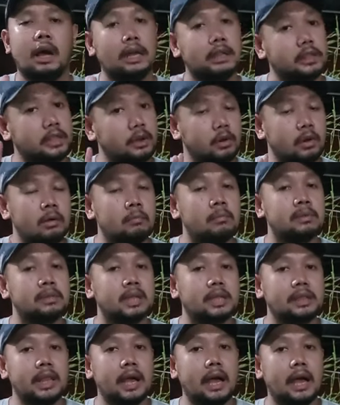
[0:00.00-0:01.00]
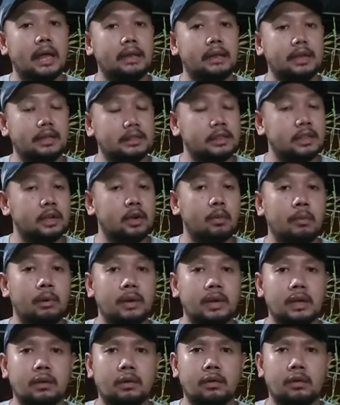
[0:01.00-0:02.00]
Ah, hindi ko lang matandaan at hindi ko
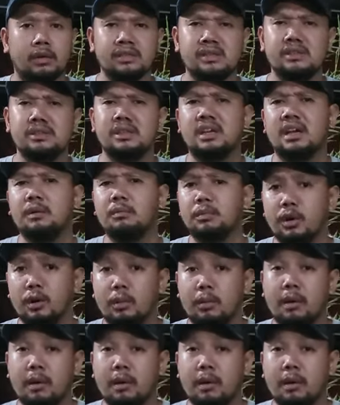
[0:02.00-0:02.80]
ma-recall kasi hindi kami